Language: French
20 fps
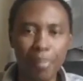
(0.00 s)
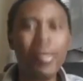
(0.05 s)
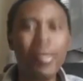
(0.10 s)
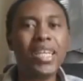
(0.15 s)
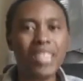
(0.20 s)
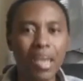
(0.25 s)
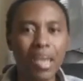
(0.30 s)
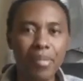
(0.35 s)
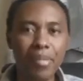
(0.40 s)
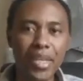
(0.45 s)

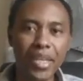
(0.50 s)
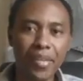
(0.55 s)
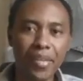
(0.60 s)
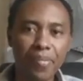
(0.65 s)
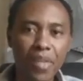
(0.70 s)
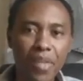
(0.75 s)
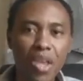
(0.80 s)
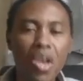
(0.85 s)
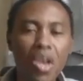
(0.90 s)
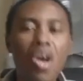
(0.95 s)
Mes amis,
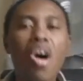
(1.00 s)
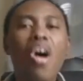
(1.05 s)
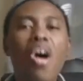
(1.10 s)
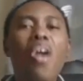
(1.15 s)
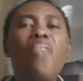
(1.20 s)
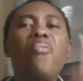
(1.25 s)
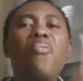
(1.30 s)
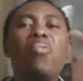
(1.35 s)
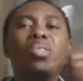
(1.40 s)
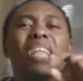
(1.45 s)

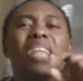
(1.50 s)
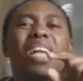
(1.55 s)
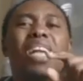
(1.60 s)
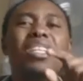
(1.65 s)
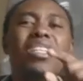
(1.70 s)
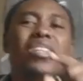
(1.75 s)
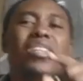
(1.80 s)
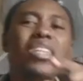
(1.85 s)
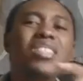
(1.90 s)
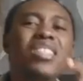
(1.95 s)
on vous a
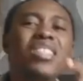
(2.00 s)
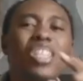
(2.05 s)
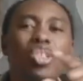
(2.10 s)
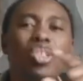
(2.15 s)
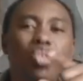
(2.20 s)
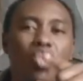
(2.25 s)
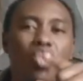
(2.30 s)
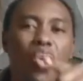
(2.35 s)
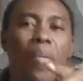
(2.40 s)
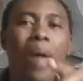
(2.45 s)
dit que si
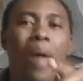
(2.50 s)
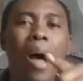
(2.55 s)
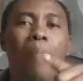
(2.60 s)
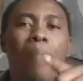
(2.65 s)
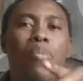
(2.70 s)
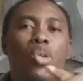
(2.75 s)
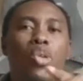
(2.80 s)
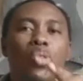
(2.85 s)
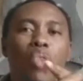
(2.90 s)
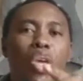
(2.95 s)
Dieu a
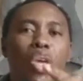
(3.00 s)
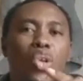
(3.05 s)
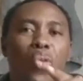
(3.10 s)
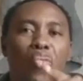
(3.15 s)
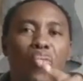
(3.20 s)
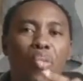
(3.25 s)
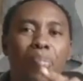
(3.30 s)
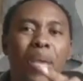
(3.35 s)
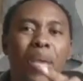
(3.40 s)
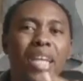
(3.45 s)
besoin de
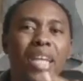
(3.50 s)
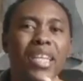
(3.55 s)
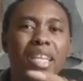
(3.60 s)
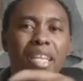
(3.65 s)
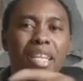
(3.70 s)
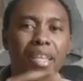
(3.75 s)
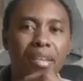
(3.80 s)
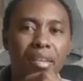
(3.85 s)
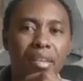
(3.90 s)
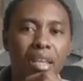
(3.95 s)
vous
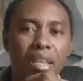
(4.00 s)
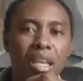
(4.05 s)
bénir,